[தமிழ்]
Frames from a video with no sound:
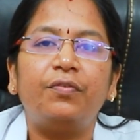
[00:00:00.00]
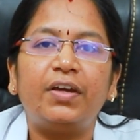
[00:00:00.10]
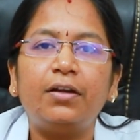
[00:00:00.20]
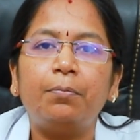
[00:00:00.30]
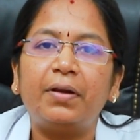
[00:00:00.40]

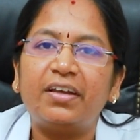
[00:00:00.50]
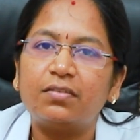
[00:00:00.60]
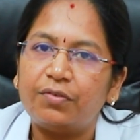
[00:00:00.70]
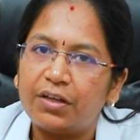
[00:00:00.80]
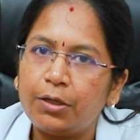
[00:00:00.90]
வெயிட்
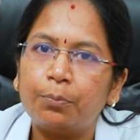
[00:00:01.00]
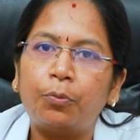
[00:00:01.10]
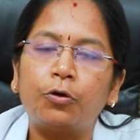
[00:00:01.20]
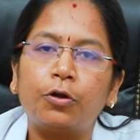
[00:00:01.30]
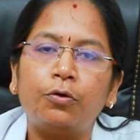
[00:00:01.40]
பிளேஸ் வெரி
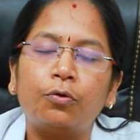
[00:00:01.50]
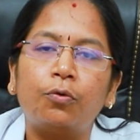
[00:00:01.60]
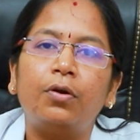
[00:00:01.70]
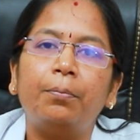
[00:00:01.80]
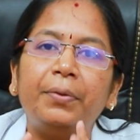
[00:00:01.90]
இம்பார்ட்டண்ட்
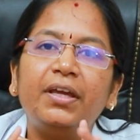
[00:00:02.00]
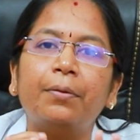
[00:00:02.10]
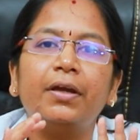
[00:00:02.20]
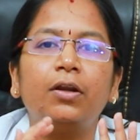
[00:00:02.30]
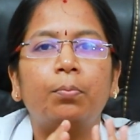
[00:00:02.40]
ரோல்
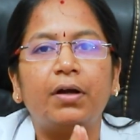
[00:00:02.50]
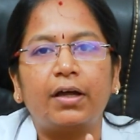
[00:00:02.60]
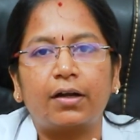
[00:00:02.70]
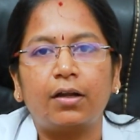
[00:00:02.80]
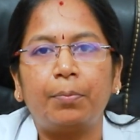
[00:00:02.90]
பிஎம்ஐ ரொம்ப
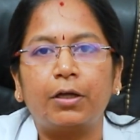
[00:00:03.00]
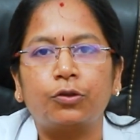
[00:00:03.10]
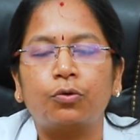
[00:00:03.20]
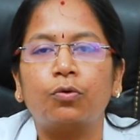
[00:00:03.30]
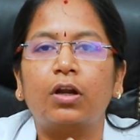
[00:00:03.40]
கரெக்டாக
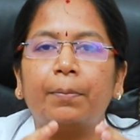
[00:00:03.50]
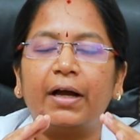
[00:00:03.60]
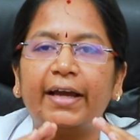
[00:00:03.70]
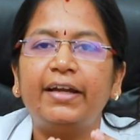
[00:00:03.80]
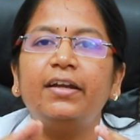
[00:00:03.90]
பார்த்துக்கணும்
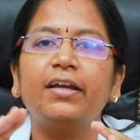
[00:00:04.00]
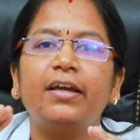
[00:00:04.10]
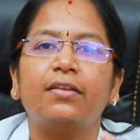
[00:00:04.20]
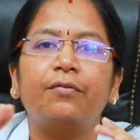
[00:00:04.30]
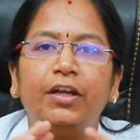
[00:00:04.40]
நம்ம
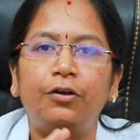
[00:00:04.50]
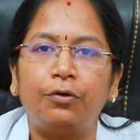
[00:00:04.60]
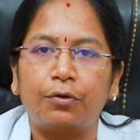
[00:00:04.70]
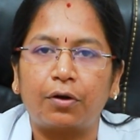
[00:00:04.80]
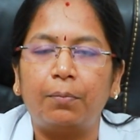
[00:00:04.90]
ஹைட்டுக்கு ஏற்ற
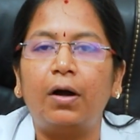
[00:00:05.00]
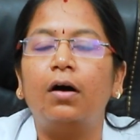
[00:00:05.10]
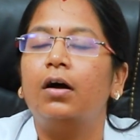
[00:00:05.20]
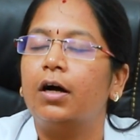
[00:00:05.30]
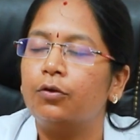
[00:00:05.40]
வெயிட்
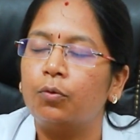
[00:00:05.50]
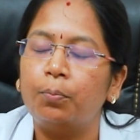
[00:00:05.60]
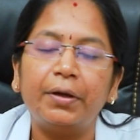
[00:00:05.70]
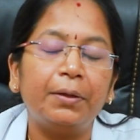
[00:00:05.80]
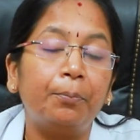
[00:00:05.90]
இருக்கிறோமா அது
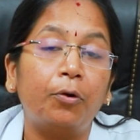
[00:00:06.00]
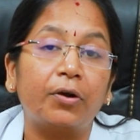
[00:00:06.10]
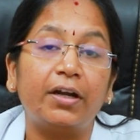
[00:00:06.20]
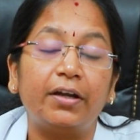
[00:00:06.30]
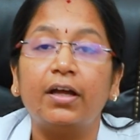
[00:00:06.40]
ரொம்ப
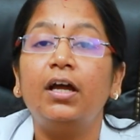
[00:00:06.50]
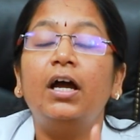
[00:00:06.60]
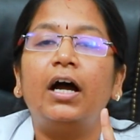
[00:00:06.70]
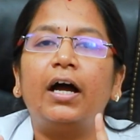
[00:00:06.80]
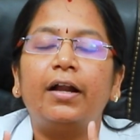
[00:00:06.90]
இம்பார்ட்டண்ட்டு
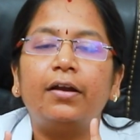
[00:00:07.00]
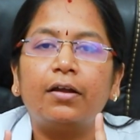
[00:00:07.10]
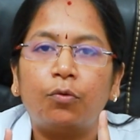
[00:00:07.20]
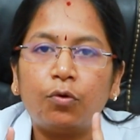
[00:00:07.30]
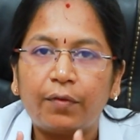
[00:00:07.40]

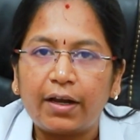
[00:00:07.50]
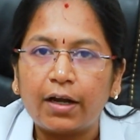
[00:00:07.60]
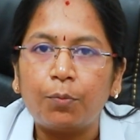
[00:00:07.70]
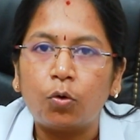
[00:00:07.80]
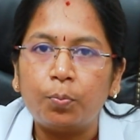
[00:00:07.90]
அண்ட்
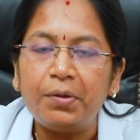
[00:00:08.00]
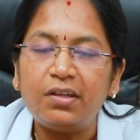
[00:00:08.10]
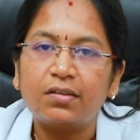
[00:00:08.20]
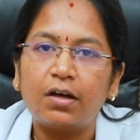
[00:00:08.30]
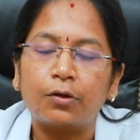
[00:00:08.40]
ஒருவேளை நம்ம
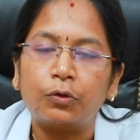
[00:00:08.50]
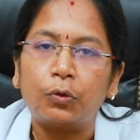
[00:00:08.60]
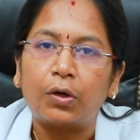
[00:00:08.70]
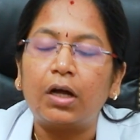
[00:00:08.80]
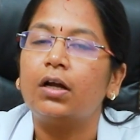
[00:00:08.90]
ஒபீஸாக
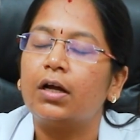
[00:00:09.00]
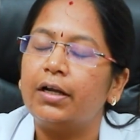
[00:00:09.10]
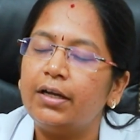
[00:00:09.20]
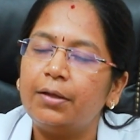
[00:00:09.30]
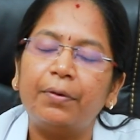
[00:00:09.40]
இருந்தோம்னா
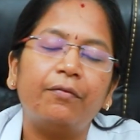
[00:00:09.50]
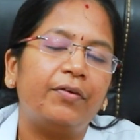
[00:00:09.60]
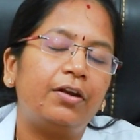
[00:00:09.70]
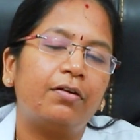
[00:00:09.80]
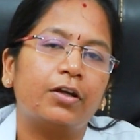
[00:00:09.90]

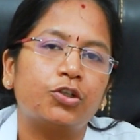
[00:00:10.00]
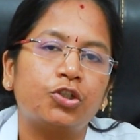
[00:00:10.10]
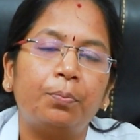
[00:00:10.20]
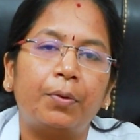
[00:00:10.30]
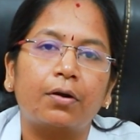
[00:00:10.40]
கண்டிப்பாக வெயிட்
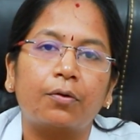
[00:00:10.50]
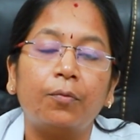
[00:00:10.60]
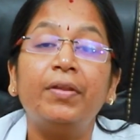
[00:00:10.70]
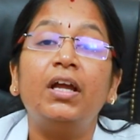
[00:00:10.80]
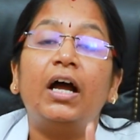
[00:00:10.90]
ரிடக்ஷன்
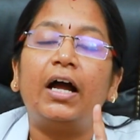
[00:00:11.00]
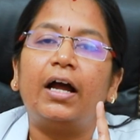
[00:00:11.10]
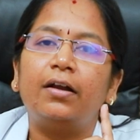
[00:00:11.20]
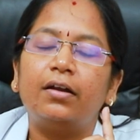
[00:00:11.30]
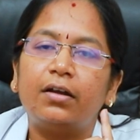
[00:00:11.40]
பண்ணணும்
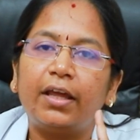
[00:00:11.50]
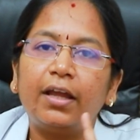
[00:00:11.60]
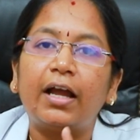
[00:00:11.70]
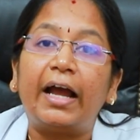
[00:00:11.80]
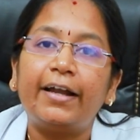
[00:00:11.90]
அண்ட்
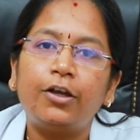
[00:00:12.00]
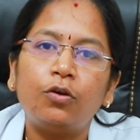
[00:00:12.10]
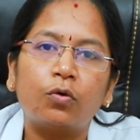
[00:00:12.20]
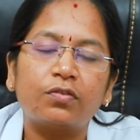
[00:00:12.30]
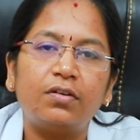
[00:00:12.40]
டேக்
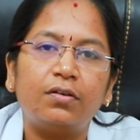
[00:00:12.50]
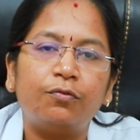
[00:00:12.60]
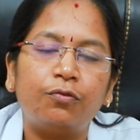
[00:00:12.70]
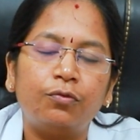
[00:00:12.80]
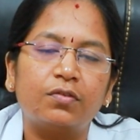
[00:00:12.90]
ஆன்டி
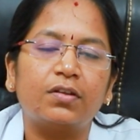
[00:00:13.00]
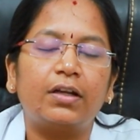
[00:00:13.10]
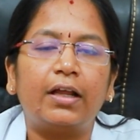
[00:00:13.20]
ஆக்சிடென்ட் ஃபுட்ஸ்